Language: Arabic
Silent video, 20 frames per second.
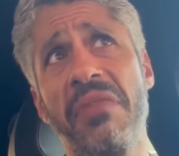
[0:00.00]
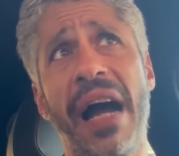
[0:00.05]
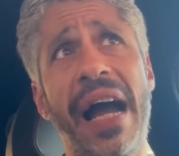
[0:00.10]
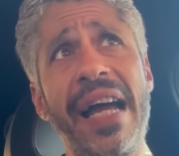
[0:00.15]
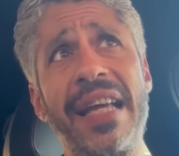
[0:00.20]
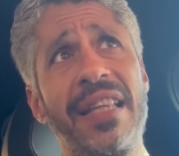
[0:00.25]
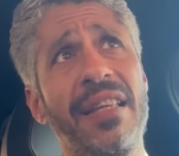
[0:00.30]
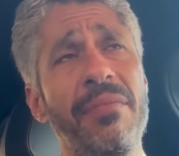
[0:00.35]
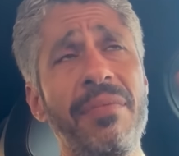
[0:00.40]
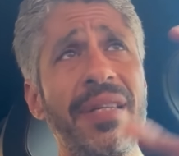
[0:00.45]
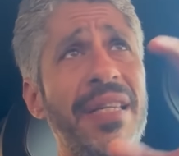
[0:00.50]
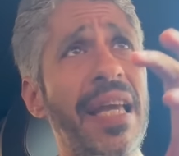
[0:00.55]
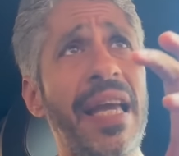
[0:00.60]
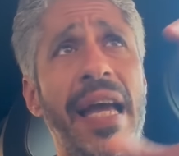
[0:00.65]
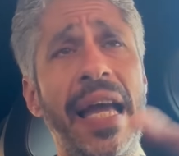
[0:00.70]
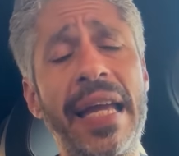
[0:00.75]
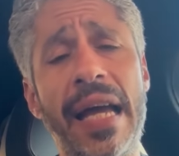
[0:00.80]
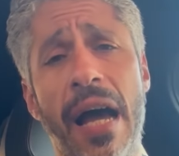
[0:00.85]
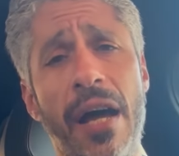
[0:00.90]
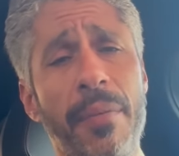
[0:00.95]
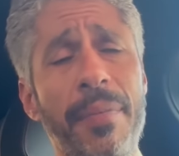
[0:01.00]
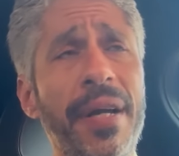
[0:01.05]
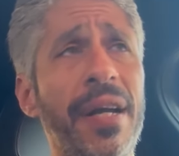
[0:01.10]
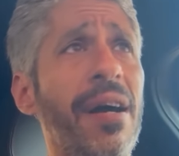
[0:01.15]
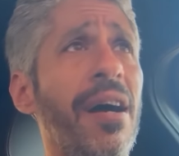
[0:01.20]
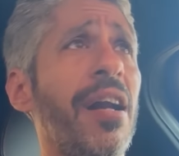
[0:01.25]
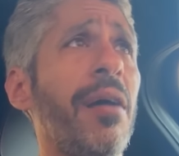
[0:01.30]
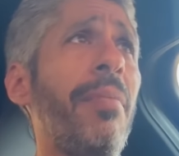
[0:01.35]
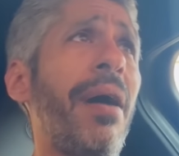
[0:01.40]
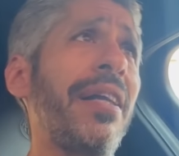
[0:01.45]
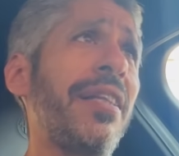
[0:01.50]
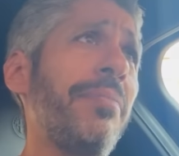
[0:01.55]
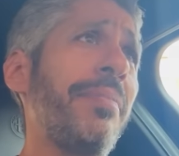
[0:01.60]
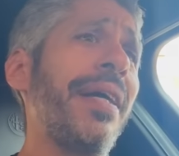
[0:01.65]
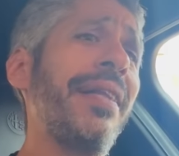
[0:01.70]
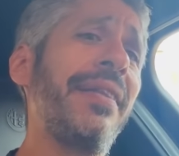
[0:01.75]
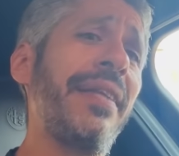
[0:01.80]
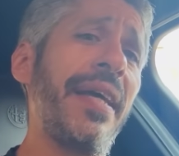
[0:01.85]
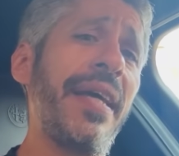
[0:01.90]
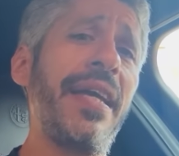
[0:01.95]
عادي زي اي عربيه كهرباء
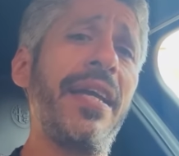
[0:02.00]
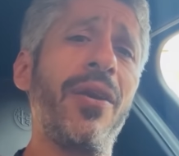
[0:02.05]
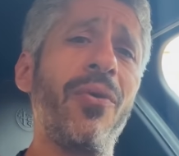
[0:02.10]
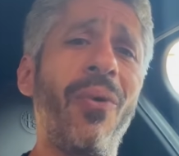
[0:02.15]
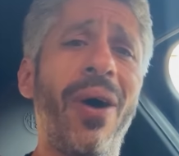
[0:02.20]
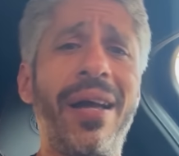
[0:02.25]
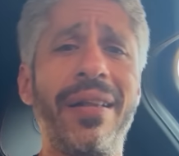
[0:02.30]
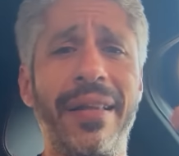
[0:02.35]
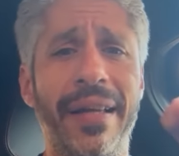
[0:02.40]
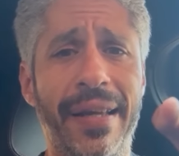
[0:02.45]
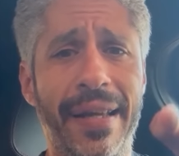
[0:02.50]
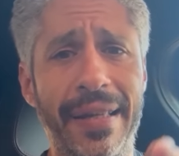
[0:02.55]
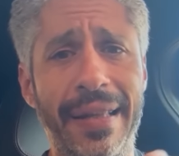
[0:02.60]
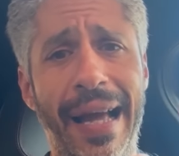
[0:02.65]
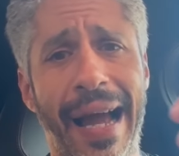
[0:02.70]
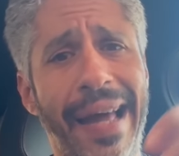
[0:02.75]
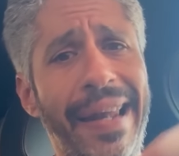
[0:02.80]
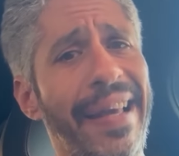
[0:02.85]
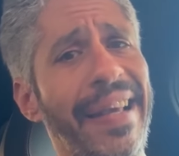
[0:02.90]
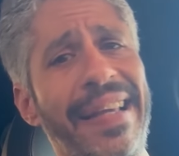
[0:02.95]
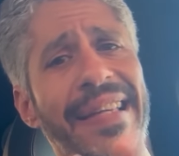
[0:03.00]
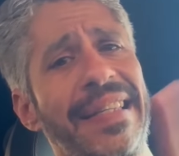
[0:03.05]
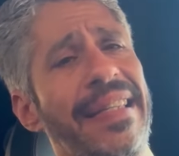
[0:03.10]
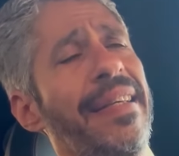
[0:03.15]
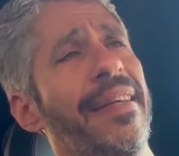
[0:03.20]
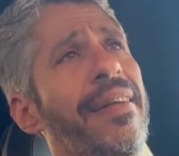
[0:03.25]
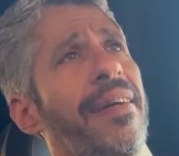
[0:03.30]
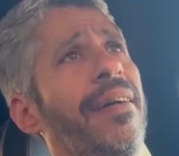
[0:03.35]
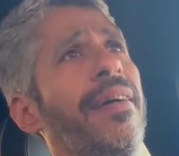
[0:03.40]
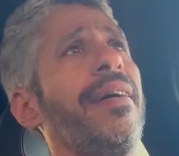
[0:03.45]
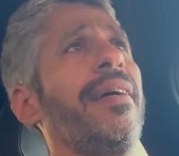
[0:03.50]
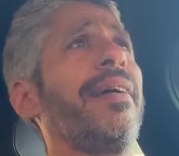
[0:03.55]
هتبقى انت ايه لوحدك كده على جزيره